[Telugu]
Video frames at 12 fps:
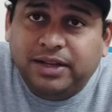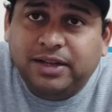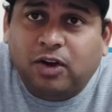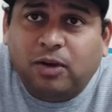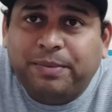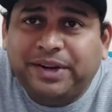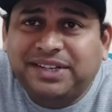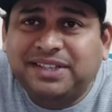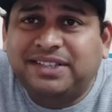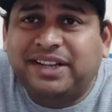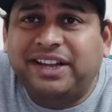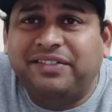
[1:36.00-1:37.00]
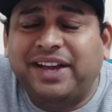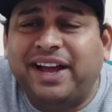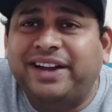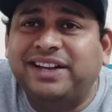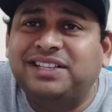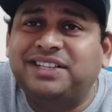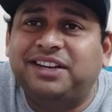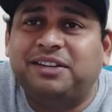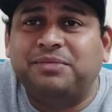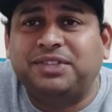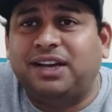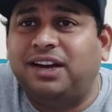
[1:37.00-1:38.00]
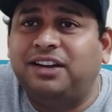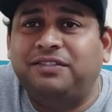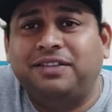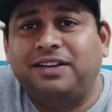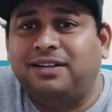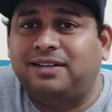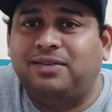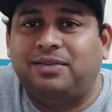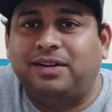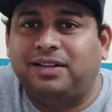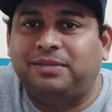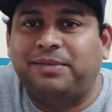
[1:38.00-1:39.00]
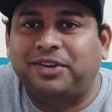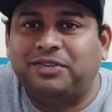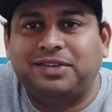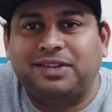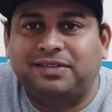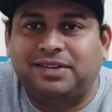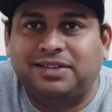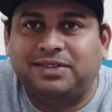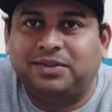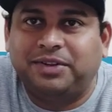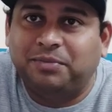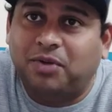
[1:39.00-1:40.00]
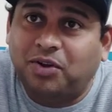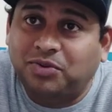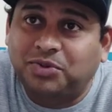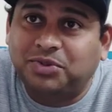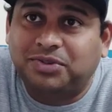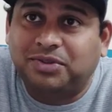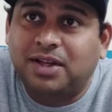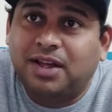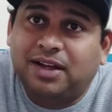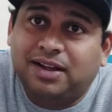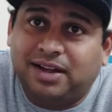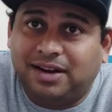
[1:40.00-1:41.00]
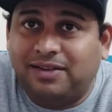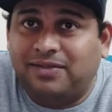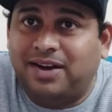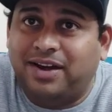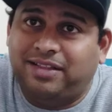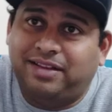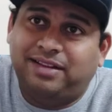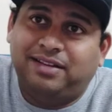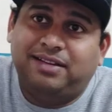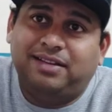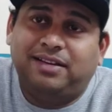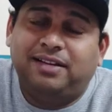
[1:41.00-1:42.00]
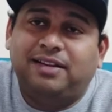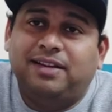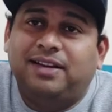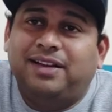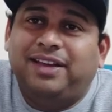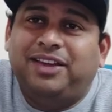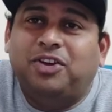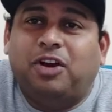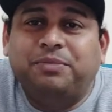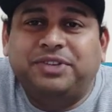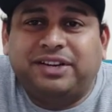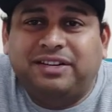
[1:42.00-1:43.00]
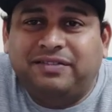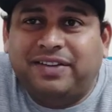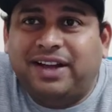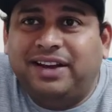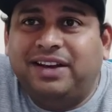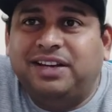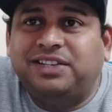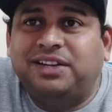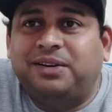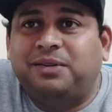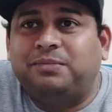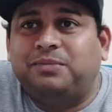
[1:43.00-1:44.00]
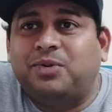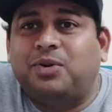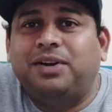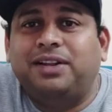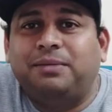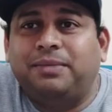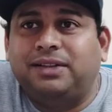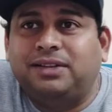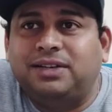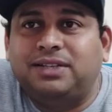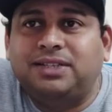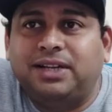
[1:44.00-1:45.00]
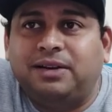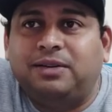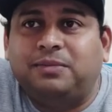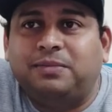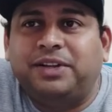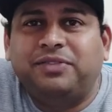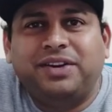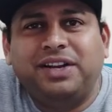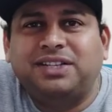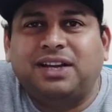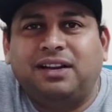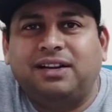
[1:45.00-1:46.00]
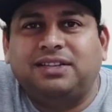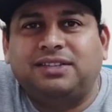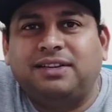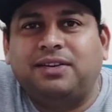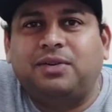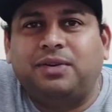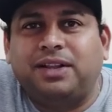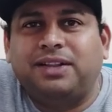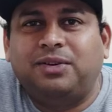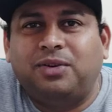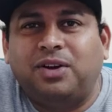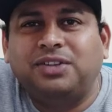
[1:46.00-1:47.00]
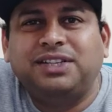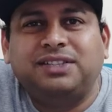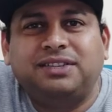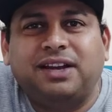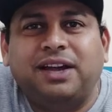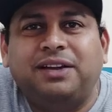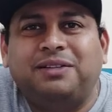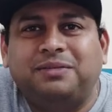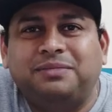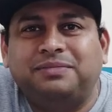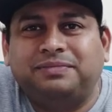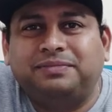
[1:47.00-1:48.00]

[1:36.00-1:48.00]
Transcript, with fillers: ఈ ఆపరేషన్స్ అనేవి హ్యాండిల్ చేయటం చాలా డిఫికల్ట్గా ఉంటుంది మైక్రో సర్వీసెస్తో ఈ మాంగూస్ కనుక వాడితే ఈ ఆబ్జెక్ట్ని వ్యాలిడేట్ చేయడం మోడల్ మెథడ్స్ చేయడం ఇవన్నీ చాలా కష్టంగా ఉంటుంది లాజిక్స్ రాయటం